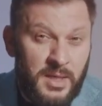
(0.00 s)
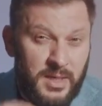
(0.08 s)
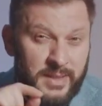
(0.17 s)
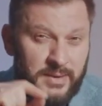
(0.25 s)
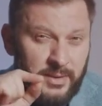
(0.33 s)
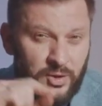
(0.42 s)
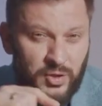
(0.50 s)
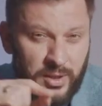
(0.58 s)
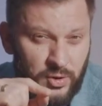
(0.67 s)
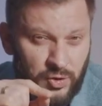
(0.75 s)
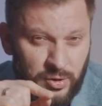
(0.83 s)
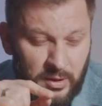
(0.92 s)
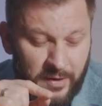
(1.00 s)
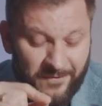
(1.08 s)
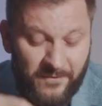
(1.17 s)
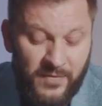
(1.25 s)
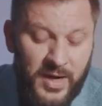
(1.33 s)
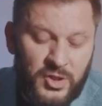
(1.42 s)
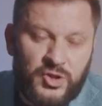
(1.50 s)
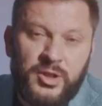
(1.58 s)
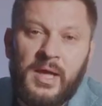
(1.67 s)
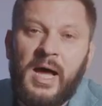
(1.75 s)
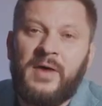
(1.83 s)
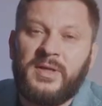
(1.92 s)
Если женщина
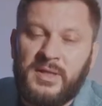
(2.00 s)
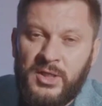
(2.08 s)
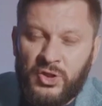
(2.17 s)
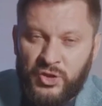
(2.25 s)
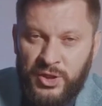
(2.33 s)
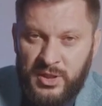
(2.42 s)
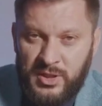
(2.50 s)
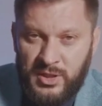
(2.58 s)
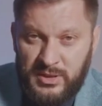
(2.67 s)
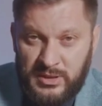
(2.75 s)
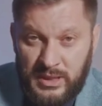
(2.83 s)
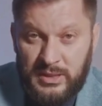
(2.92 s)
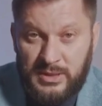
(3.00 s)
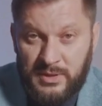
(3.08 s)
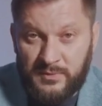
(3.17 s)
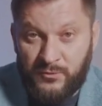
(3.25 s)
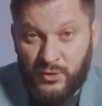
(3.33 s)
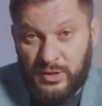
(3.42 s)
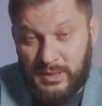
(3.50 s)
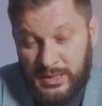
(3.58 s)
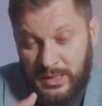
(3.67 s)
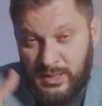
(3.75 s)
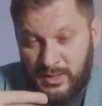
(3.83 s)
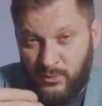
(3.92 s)
вошла в отношения с этим вот
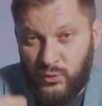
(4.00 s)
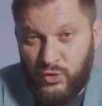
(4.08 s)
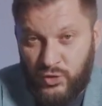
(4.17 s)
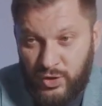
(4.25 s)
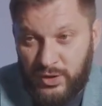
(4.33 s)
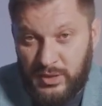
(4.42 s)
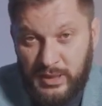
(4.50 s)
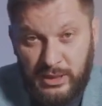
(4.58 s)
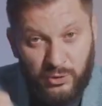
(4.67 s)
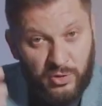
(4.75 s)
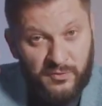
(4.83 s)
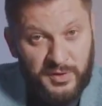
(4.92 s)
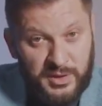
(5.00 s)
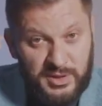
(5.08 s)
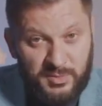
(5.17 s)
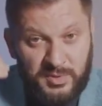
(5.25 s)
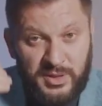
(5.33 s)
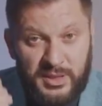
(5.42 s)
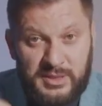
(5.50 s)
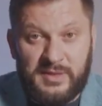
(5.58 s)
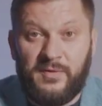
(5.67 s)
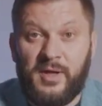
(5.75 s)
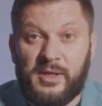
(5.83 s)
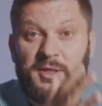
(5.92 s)
таким мужчиной, которого она себе
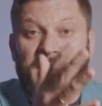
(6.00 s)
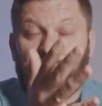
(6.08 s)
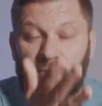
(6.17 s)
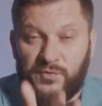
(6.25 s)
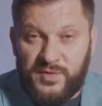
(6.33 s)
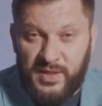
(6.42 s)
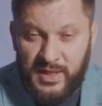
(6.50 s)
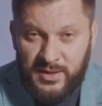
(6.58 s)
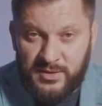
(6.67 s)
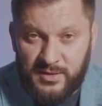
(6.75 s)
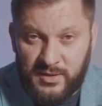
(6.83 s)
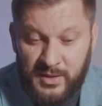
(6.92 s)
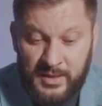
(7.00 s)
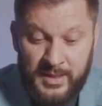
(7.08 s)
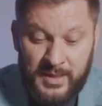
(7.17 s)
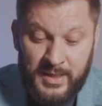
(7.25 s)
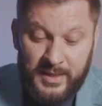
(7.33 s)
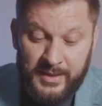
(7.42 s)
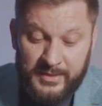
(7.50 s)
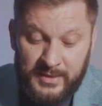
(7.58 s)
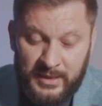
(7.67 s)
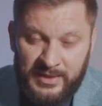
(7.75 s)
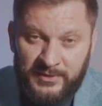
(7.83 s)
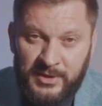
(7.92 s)
нарисовала, она его и встретила,
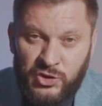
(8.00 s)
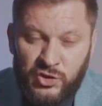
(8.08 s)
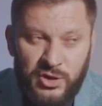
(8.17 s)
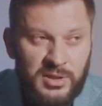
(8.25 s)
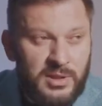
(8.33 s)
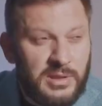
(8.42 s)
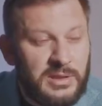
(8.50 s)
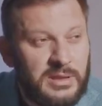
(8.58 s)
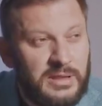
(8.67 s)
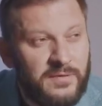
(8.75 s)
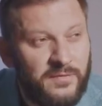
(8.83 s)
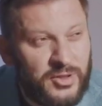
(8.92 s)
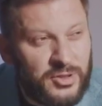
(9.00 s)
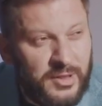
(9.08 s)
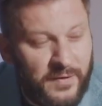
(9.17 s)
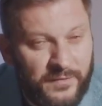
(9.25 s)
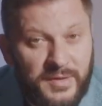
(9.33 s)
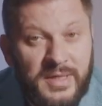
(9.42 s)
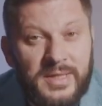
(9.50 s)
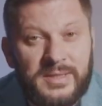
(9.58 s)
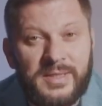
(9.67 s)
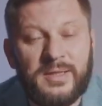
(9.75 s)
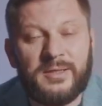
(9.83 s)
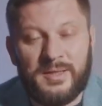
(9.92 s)
если она в отношения с ним вошла в
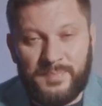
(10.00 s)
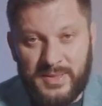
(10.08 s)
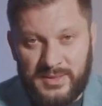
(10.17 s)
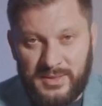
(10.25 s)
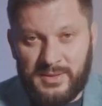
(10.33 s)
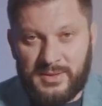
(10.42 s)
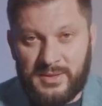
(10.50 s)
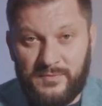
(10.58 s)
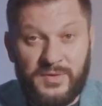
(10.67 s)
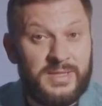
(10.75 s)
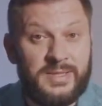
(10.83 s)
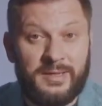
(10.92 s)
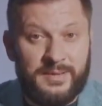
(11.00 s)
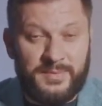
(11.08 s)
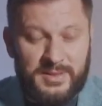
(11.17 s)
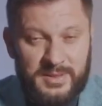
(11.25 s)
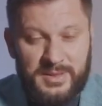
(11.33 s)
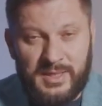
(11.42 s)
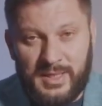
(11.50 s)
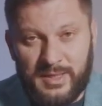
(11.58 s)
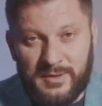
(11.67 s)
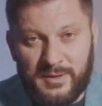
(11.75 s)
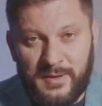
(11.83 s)
незрелой позиции, в незрелом состоянии,